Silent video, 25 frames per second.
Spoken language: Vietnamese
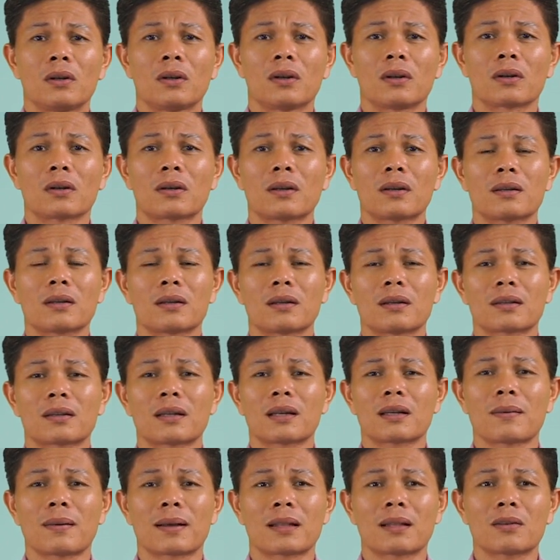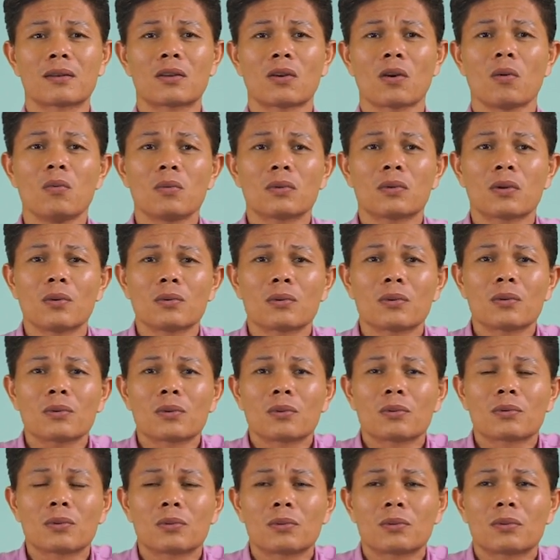à, cái cái càng là chúng chúng chúng
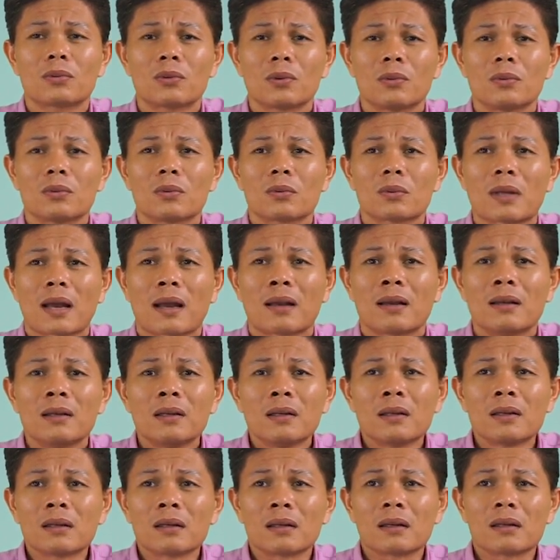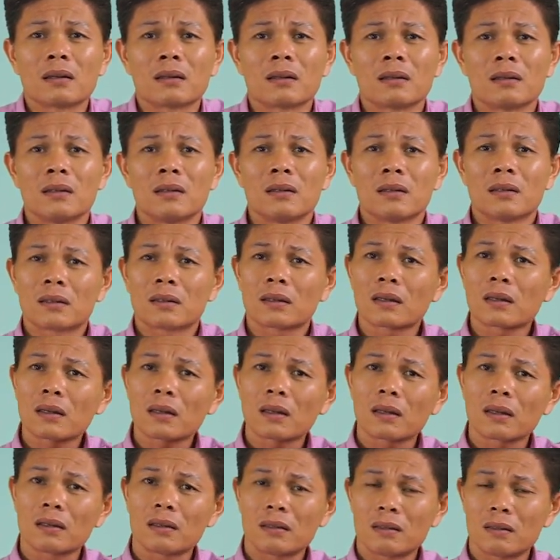chúng chúng chúng ta à,
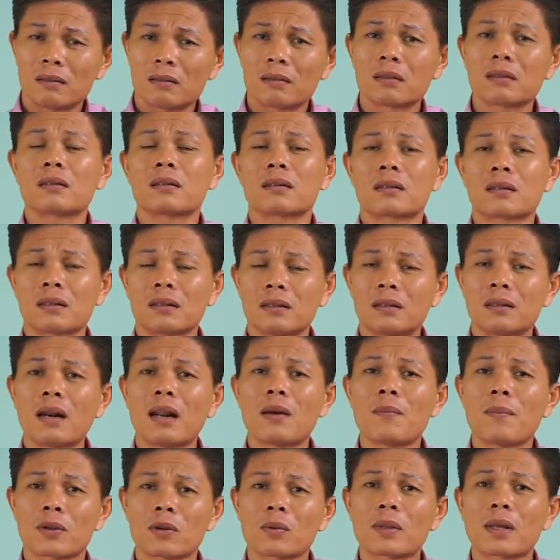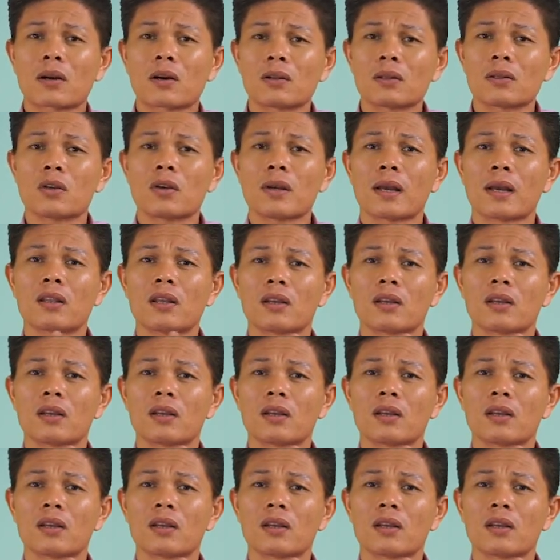nếu mà chúng ta có tư duy vậy